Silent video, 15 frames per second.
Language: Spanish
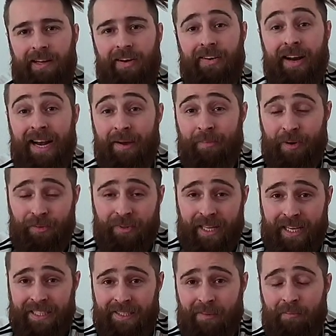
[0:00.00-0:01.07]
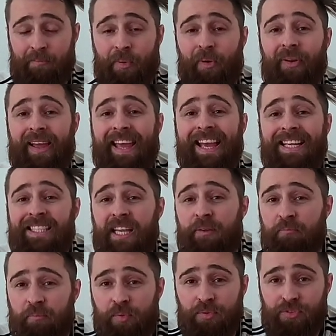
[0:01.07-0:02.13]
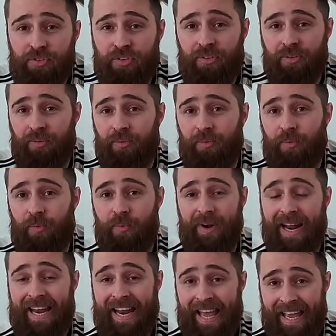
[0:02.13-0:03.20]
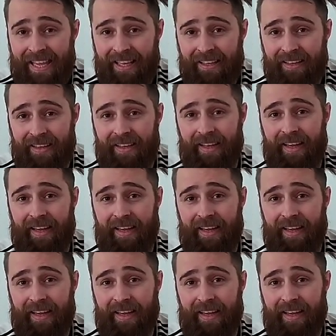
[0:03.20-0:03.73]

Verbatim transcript: Ahora la pregunta es, ¿por qué se impuso una ley